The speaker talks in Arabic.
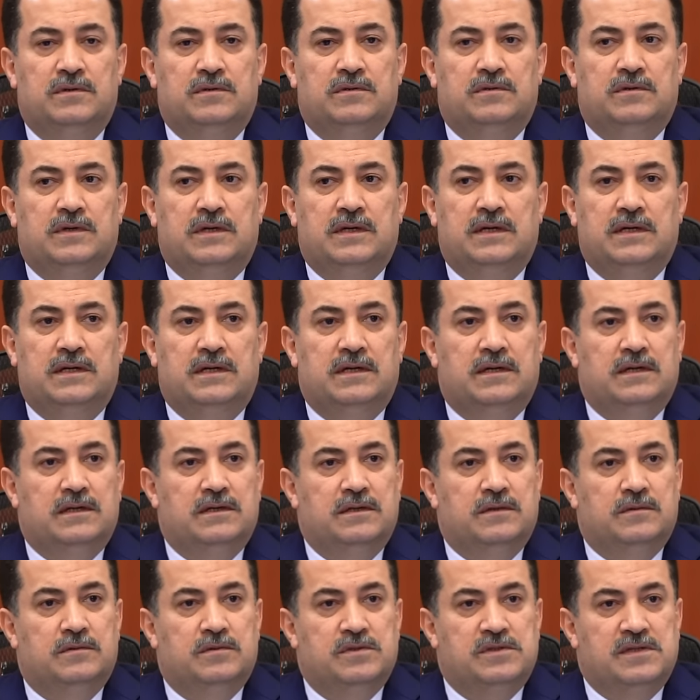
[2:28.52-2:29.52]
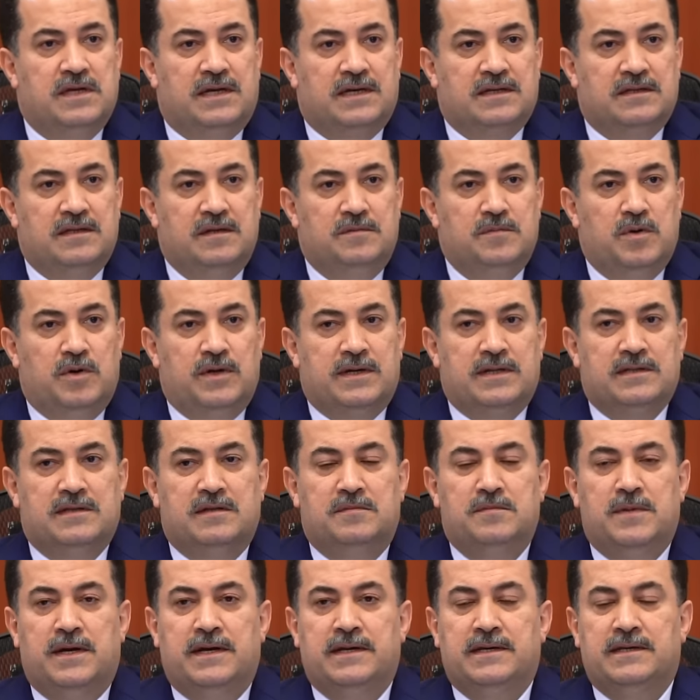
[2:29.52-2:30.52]
ووزارة الموارد
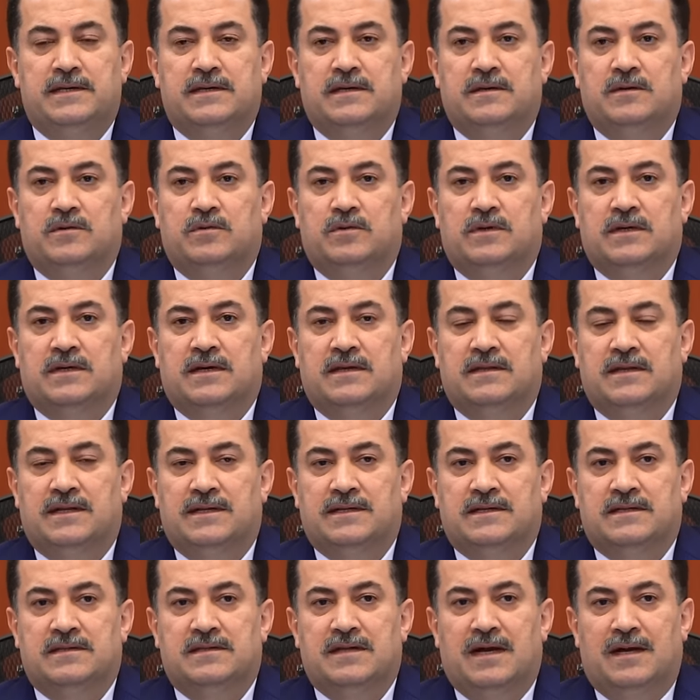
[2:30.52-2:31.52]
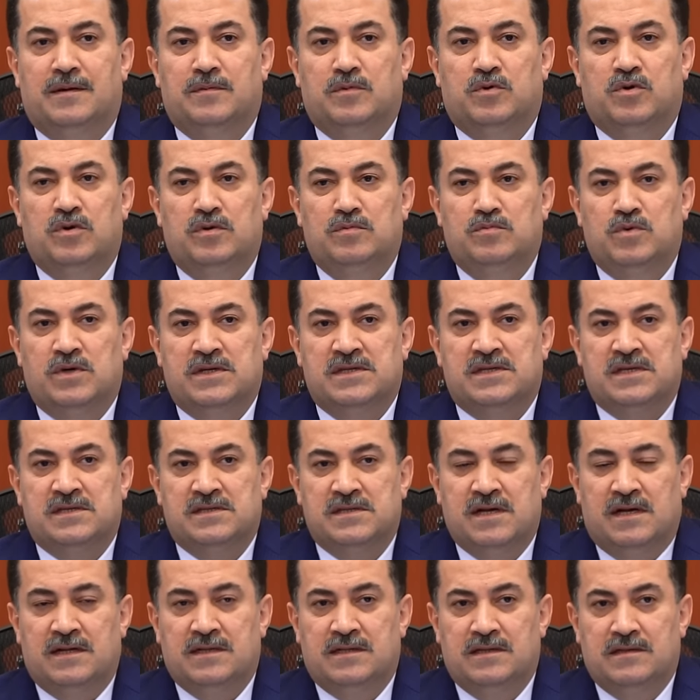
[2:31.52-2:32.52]
المائية وكذلك دعم كل
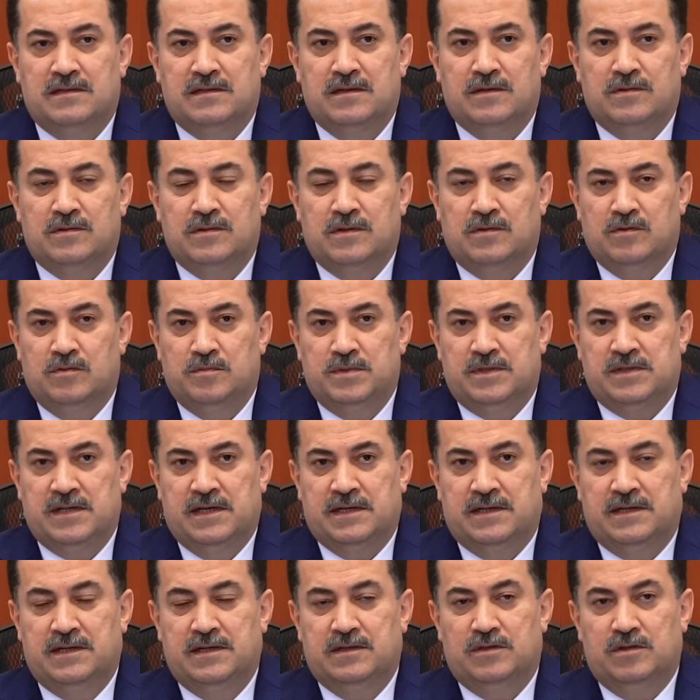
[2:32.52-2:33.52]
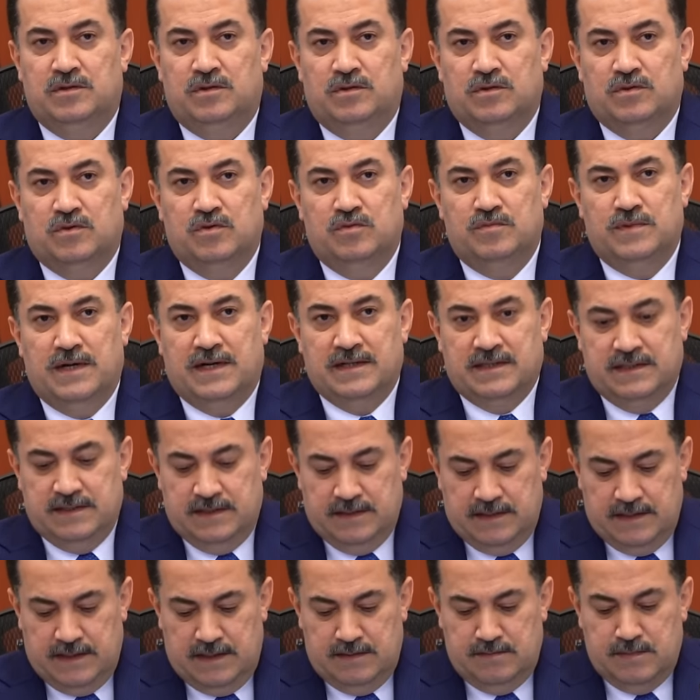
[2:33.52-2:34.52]
مؤسسات الدولة وبالتأكيد الحكومات
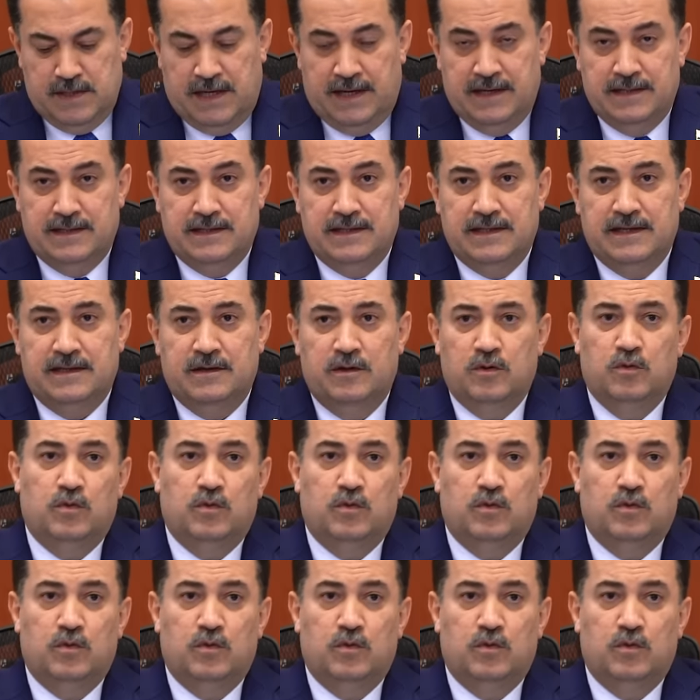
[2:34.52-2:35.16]
المحلية